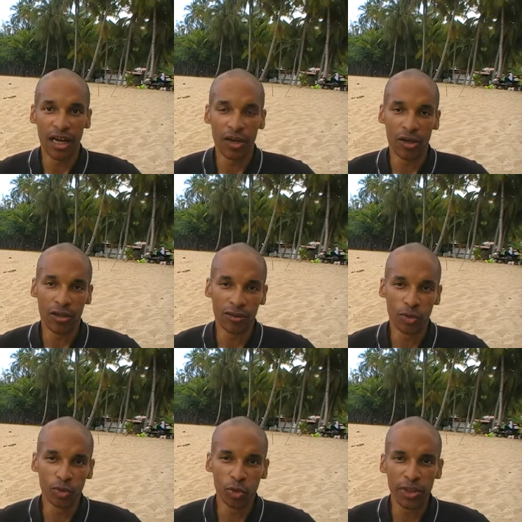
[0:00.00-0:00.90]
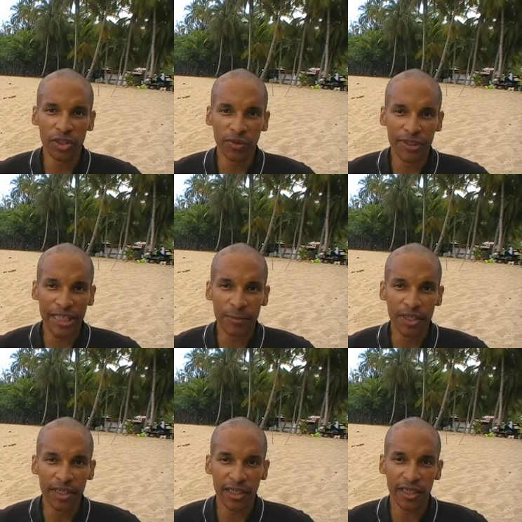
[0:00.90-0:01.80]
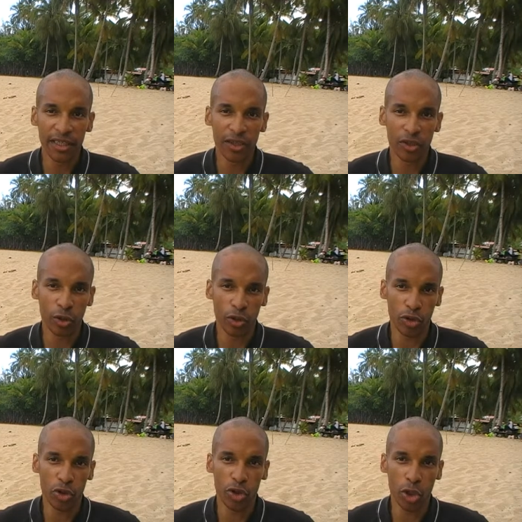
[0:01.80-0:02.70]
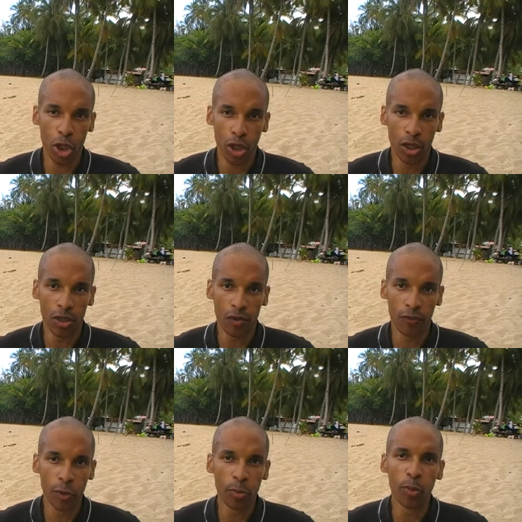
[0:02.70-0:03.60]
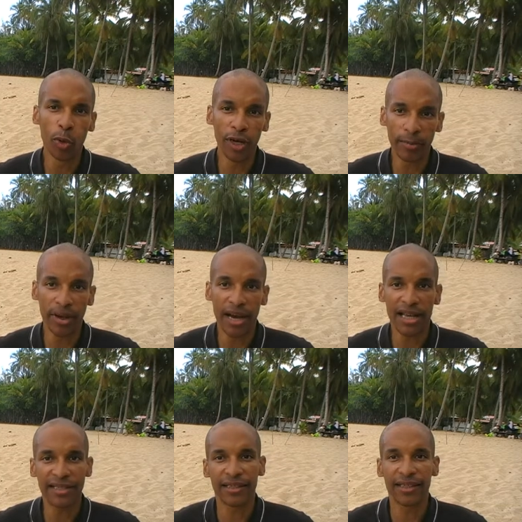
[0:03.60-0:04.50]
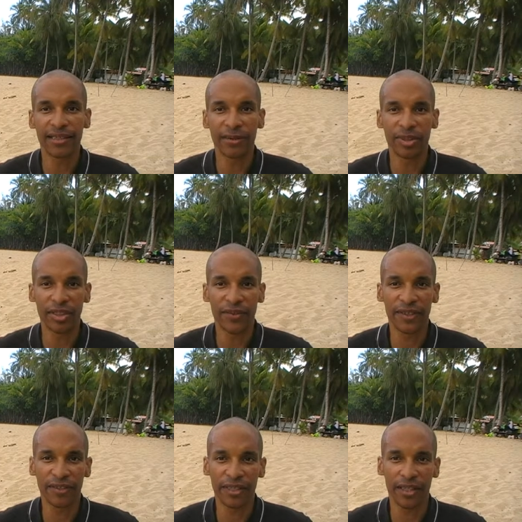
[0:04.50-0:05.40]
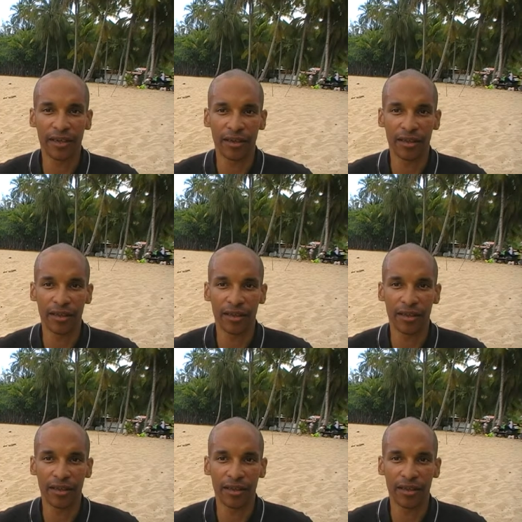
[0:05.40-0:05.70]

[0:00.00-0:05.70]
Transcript: Alors aujourd'hui je vais vous expliquer que seul vous ne pourrez pas atteindre l'indépendance financière.